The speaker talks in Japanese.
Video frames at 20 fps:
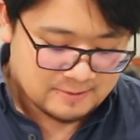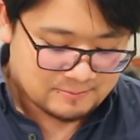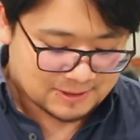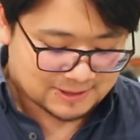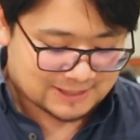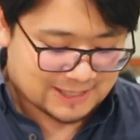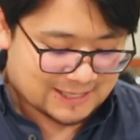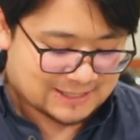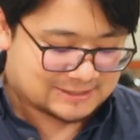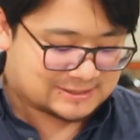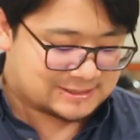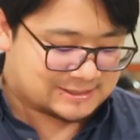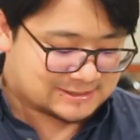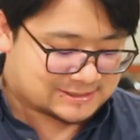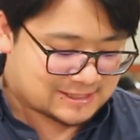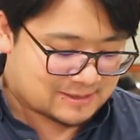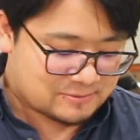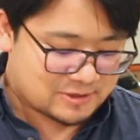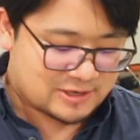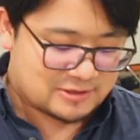まあ、第一
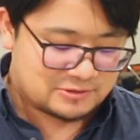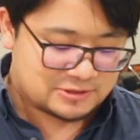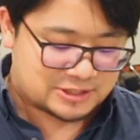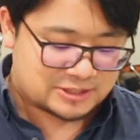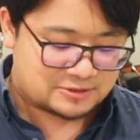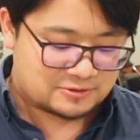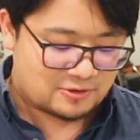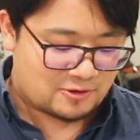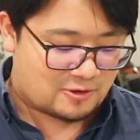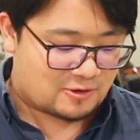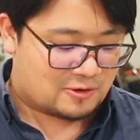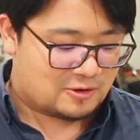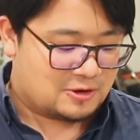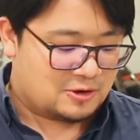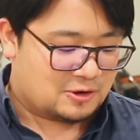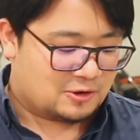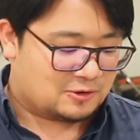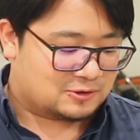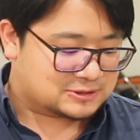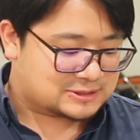サムエル記の
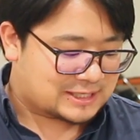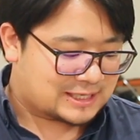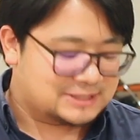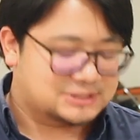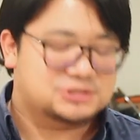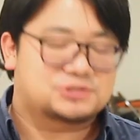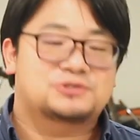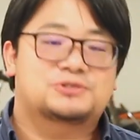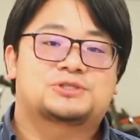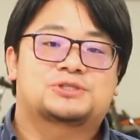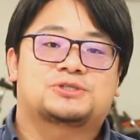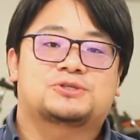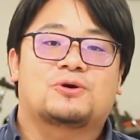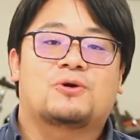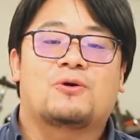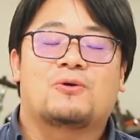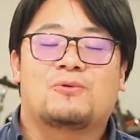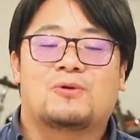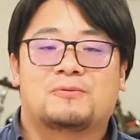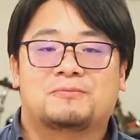30
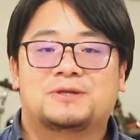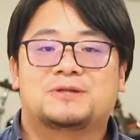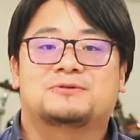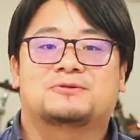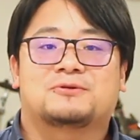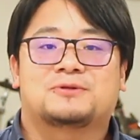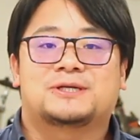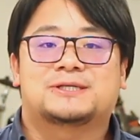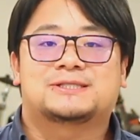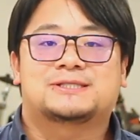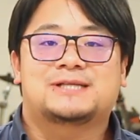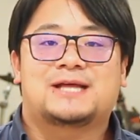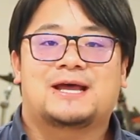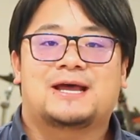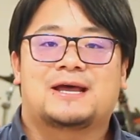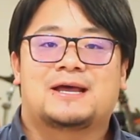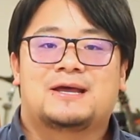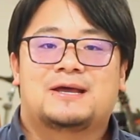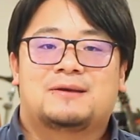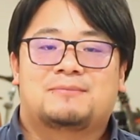章を見るとです
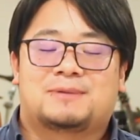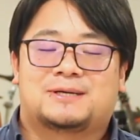ね、